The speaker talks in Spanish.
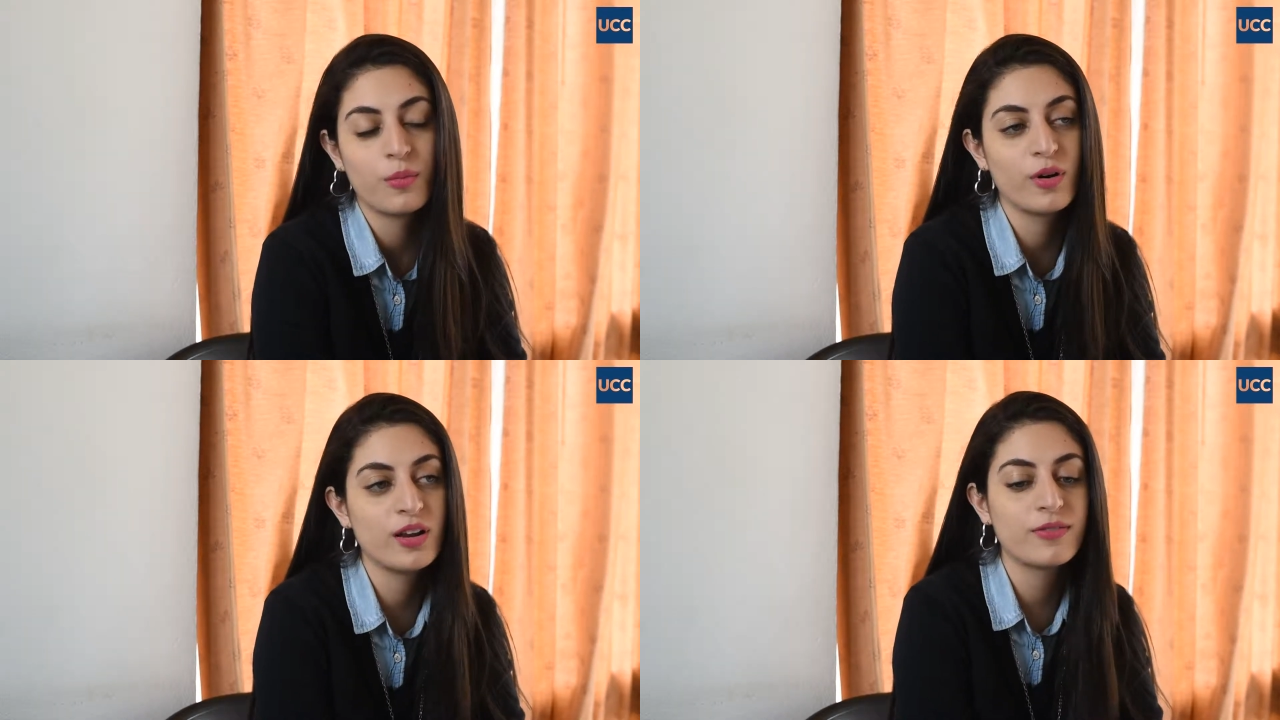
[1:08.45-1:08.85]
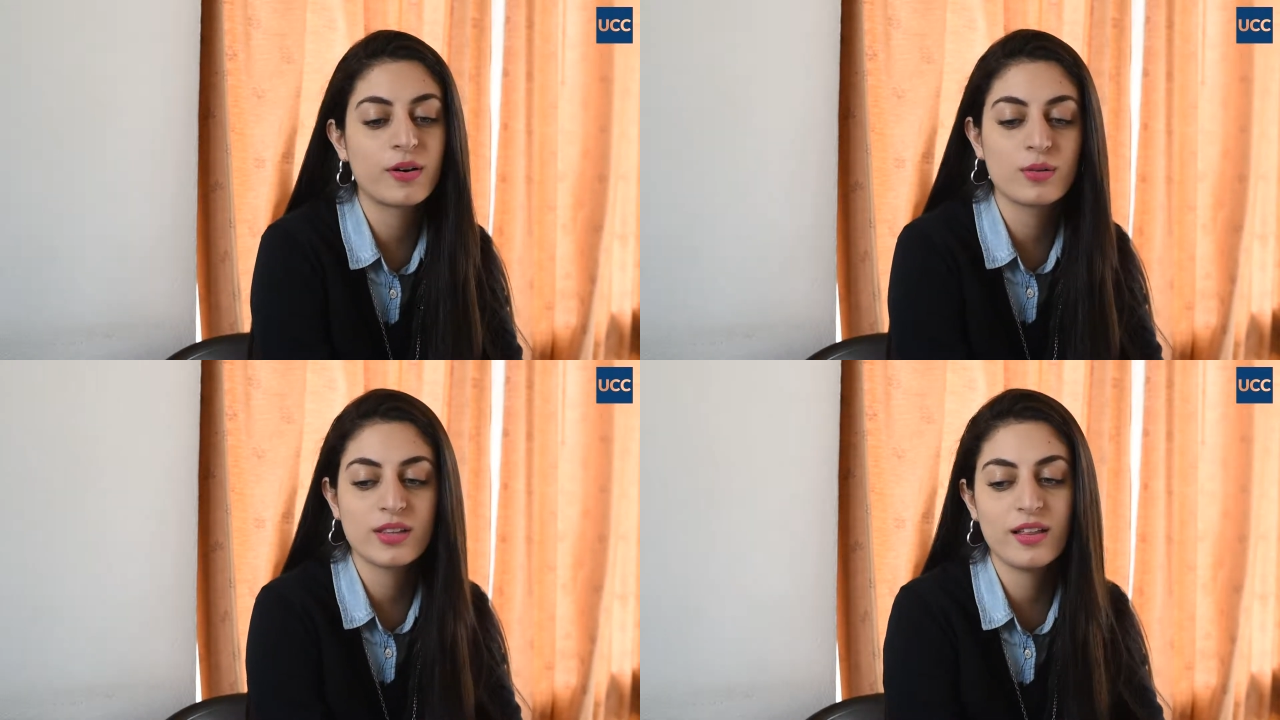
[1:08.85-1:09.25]
Vos en la
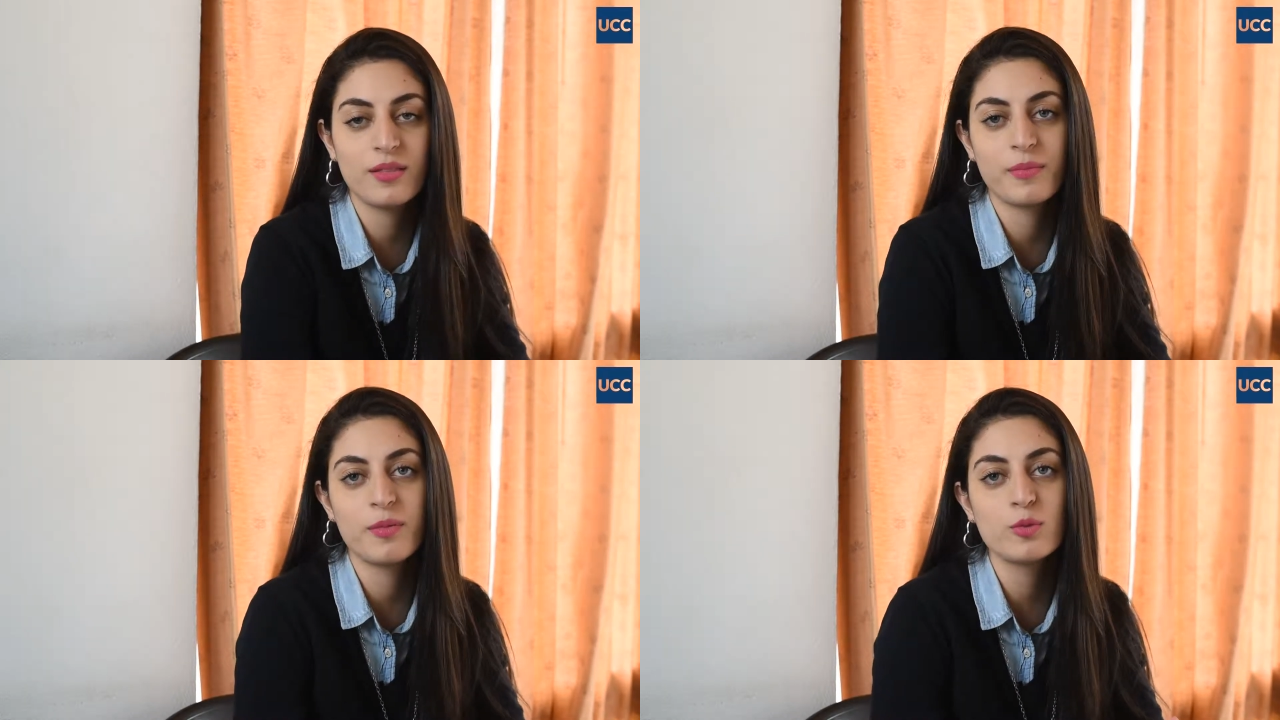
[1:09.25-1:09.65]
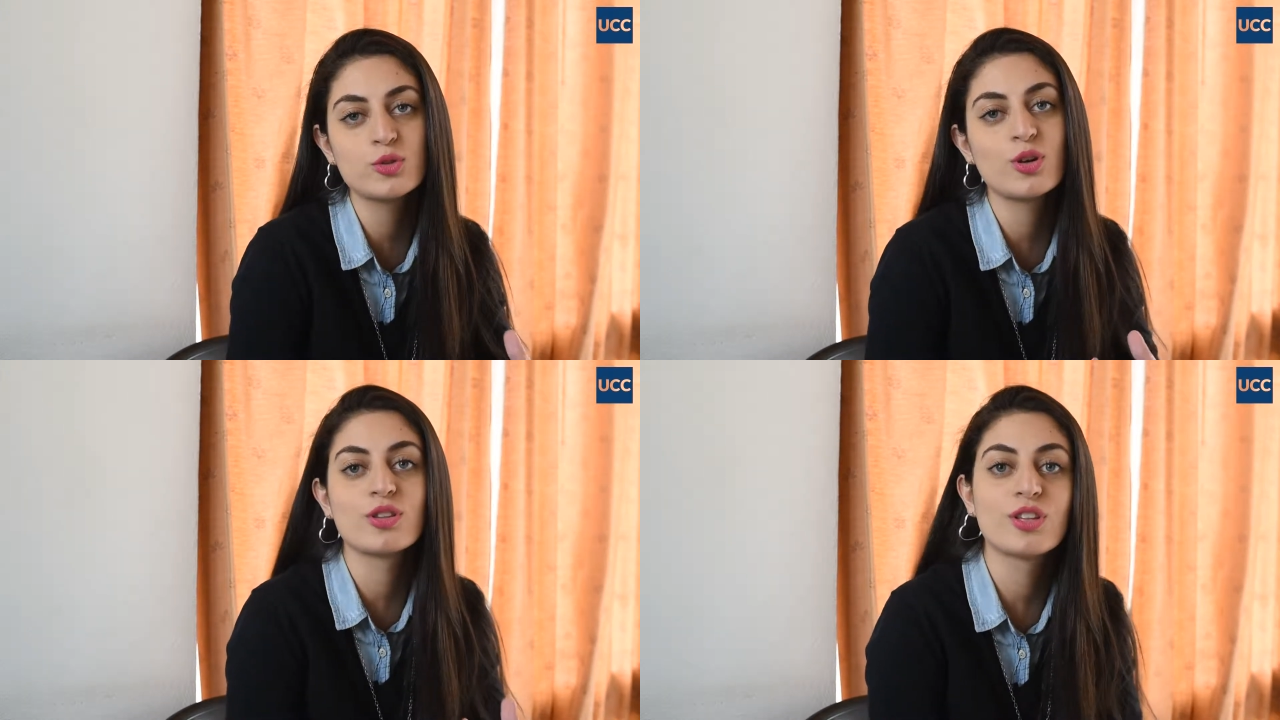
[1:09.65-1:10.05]
facultad ves
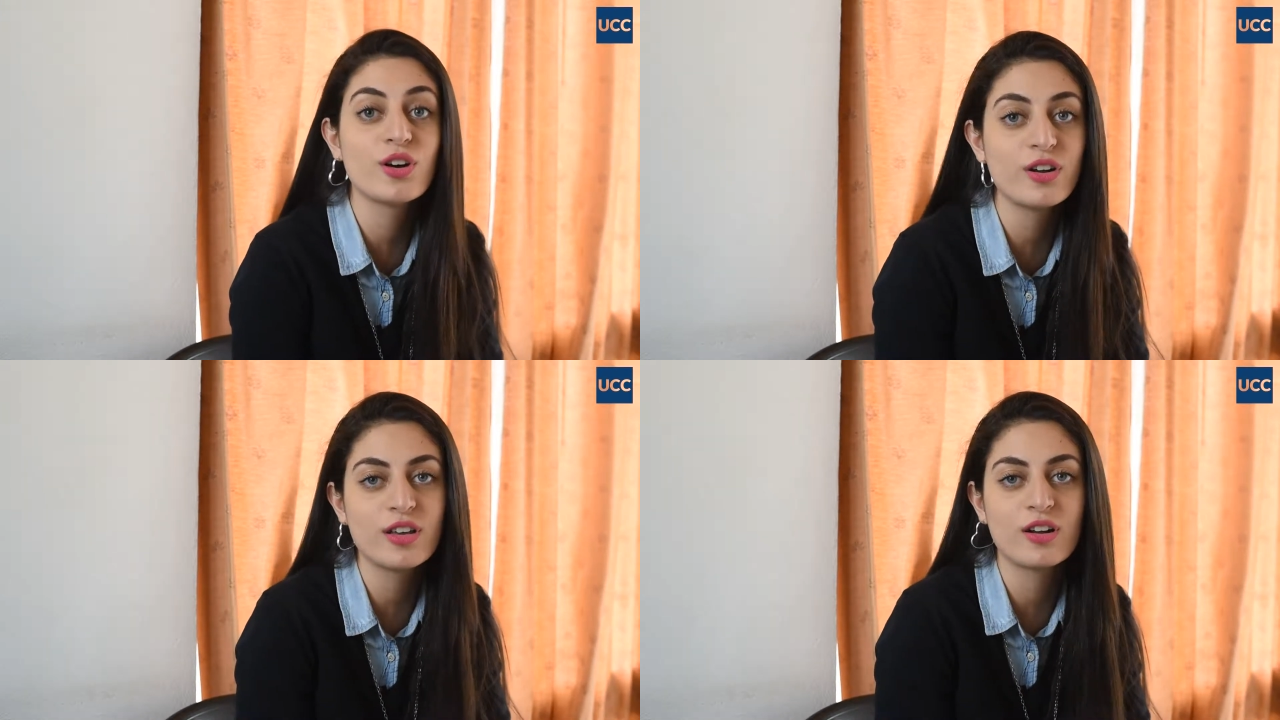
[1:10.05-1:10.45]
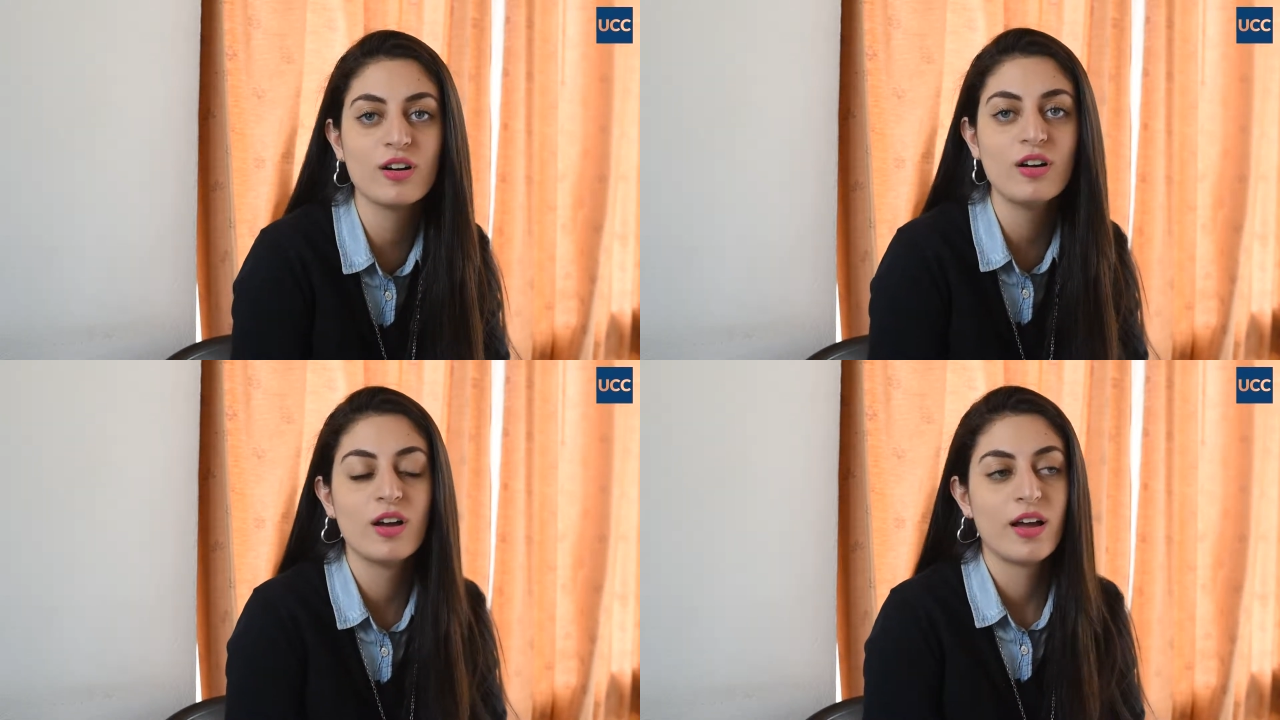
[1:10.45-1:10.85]
mucho lo teórico,